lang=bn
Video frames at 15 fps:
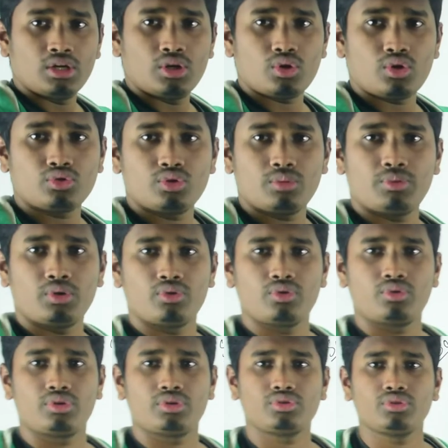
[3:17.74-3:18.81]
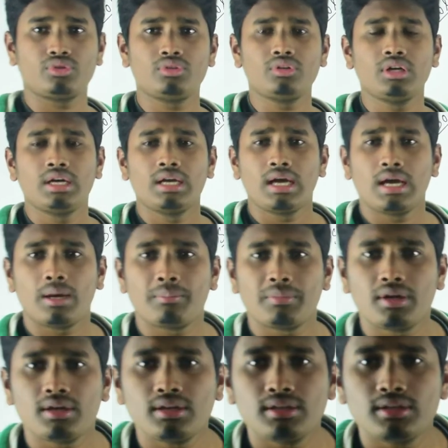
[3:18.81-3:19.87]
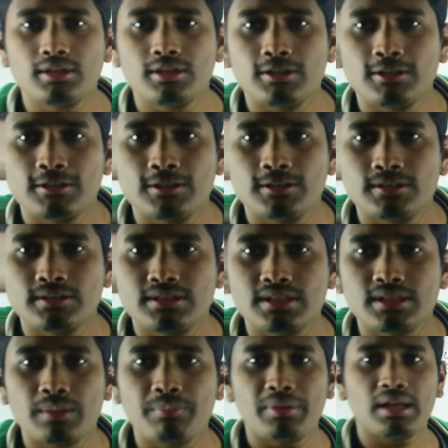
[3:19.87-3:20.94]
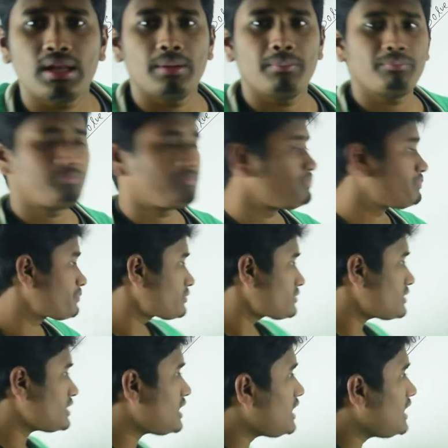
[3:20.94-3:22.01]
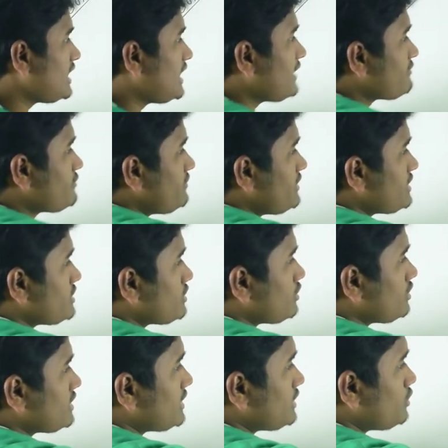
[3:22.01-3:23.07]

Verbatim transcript: রক্ত বহন করে তো আমরা যেটা পেলাম লেফট ভেন্ট্রিকল থেকে